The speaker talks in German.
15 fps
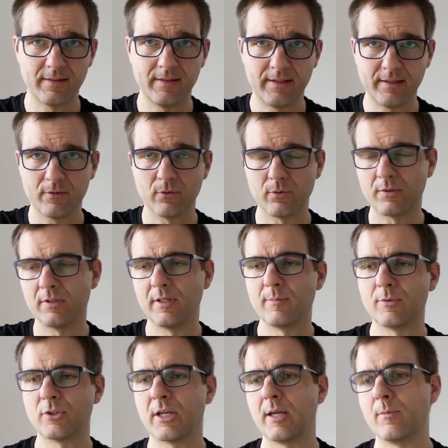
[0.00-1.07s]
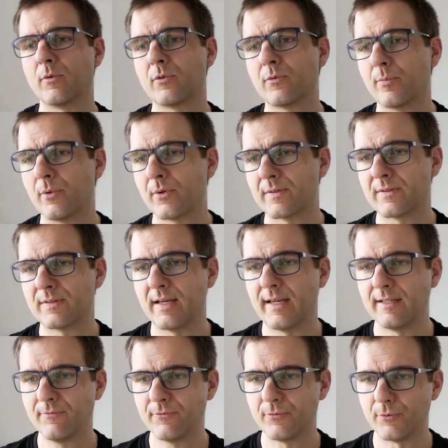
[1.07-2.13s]
den Link unten in der Beschreibungsbox
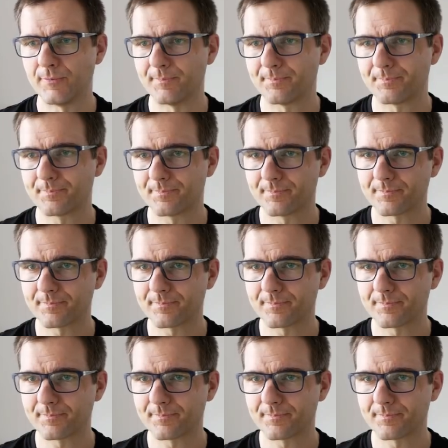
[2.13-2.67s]
einfügen.